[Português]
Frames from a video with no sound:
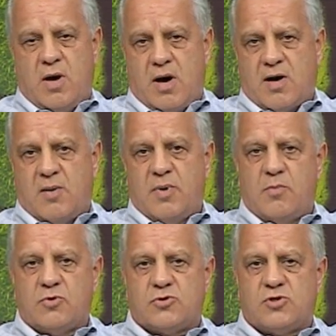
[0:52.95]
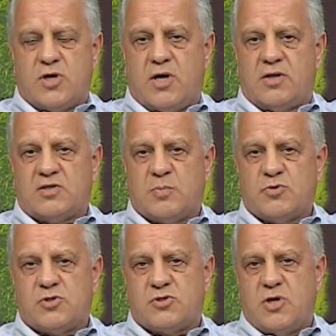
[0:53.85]
acabamos chegando a essa
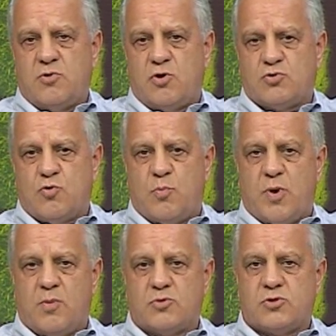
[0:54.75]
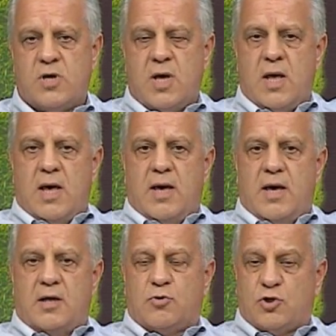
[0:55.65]
posição e hoje ocupamos
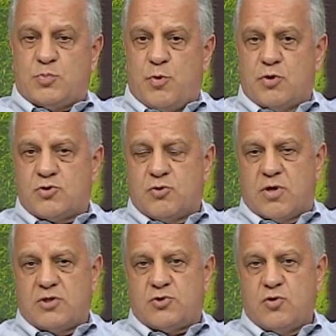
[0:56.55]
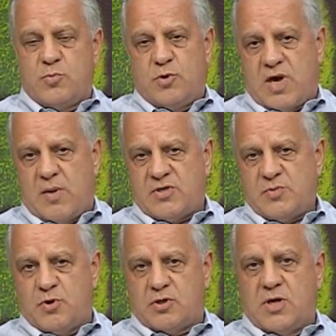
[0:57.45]
é, dois pontos do Criciúma e o que é mais
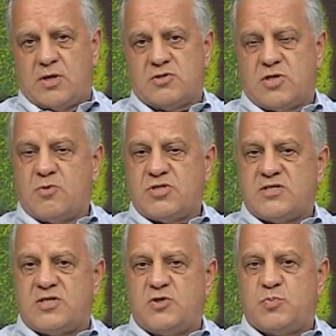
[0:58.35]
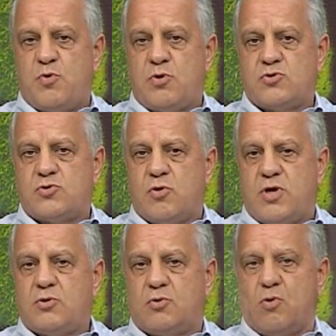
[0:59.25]
importante, estamos a seis pontos do
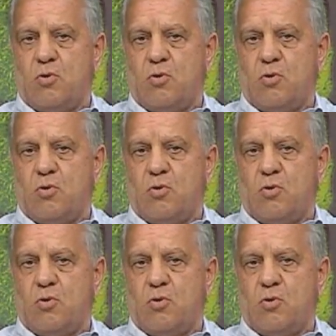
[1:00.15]
quinto